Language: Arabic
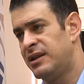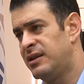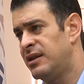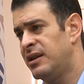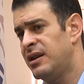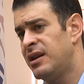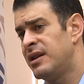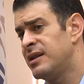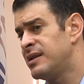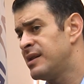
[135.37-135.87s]

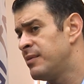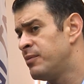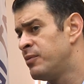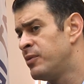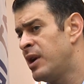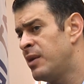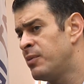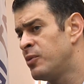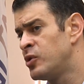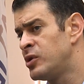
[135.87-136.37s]
يتناسب
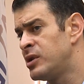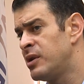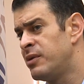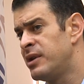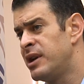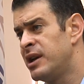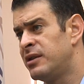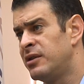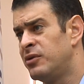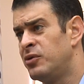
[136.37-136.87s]
مع
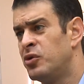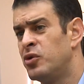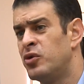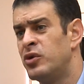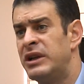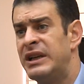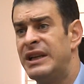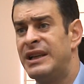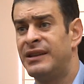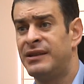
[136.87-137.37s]
مستويات
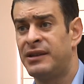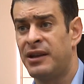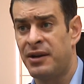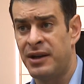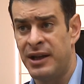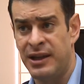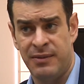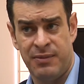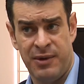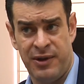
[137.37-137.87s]
الدخول
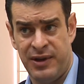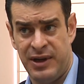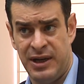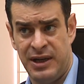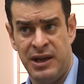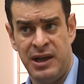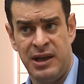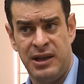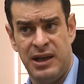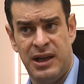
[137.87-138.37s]
للإنترنت مثلا